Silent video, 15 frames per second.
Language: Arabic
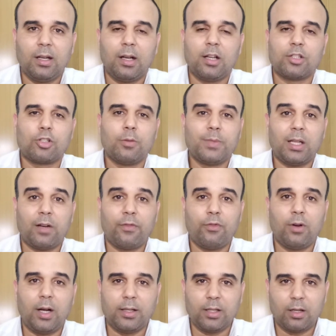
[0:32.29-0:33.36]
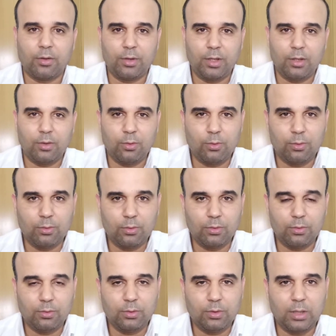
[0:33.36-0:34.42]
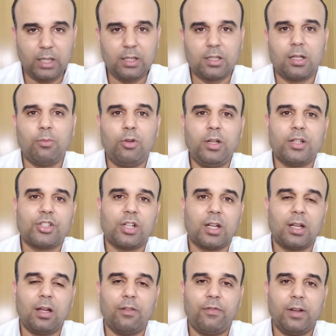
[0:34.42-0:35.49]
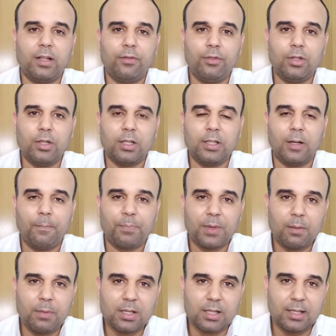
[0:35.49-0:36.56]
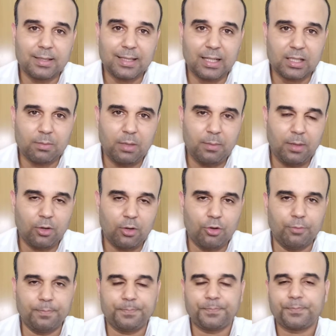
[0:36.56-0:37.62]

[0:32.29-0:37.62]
خاصكم تعرفوها ضروري وغادي نتكلموا عليها ان شاء الله في هذا الفيديو هذا باش نتقاسمها معكم